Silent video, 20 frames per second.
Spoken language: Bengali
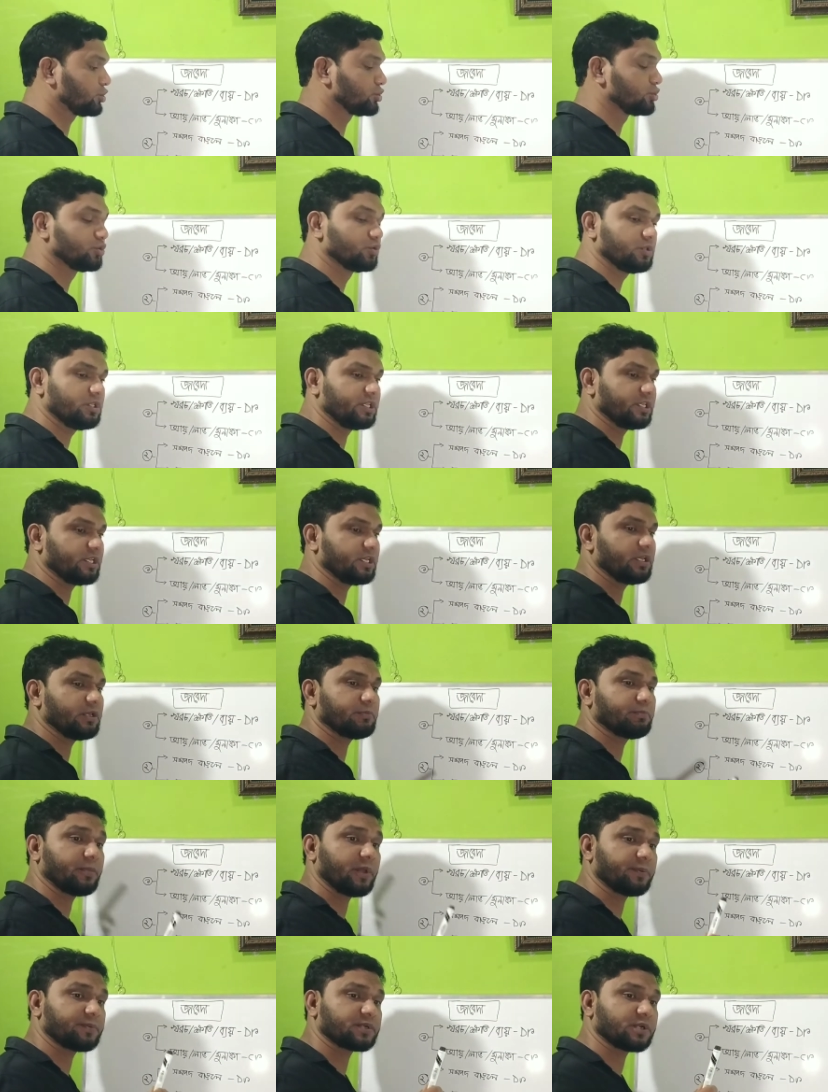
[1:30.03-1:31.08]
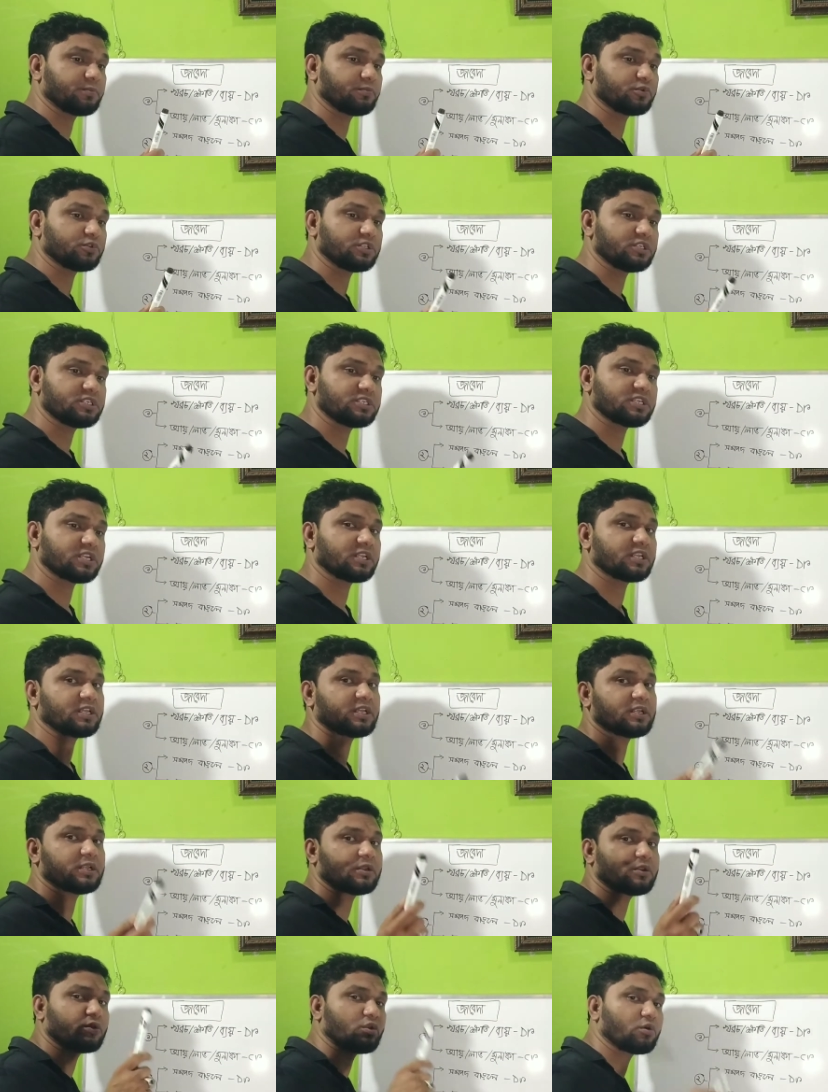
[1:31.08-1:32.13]
যদি ব্যবসা প্রতিষ্ঠানে
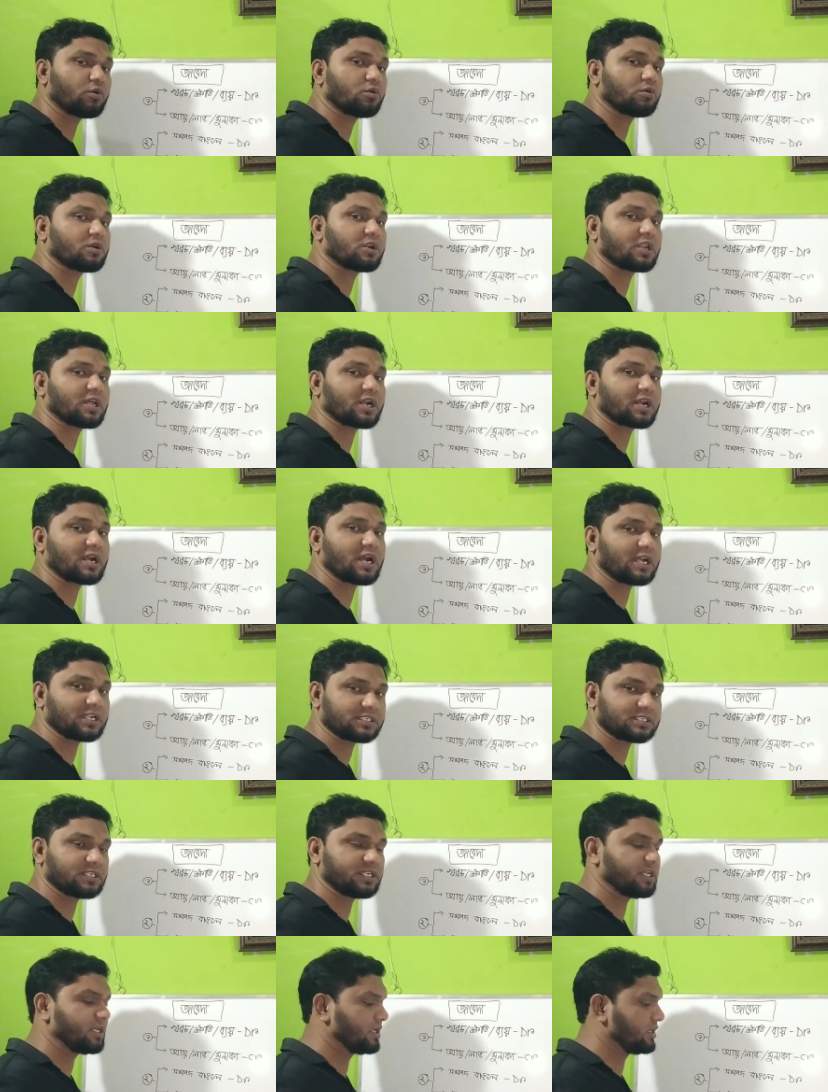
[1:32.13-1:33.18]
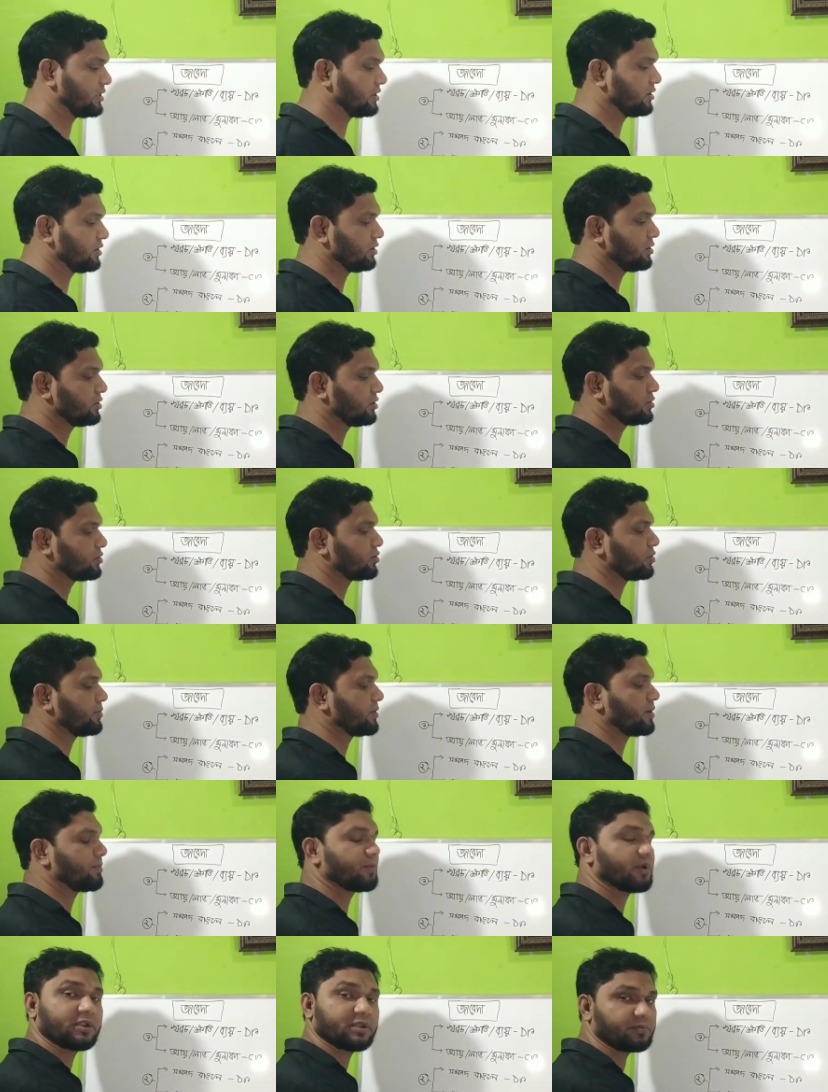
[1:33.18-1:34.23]
নগদ টাকা আসে তবে
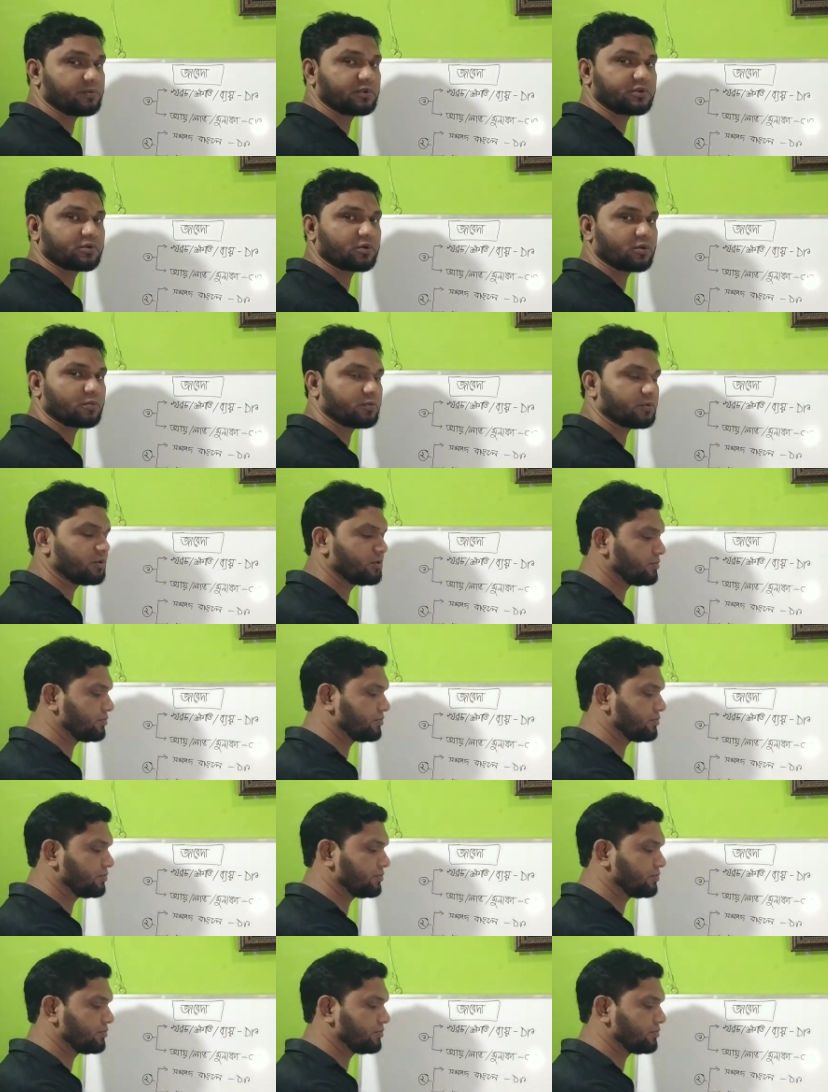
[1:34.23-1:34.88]
আমরা ডেবিট করব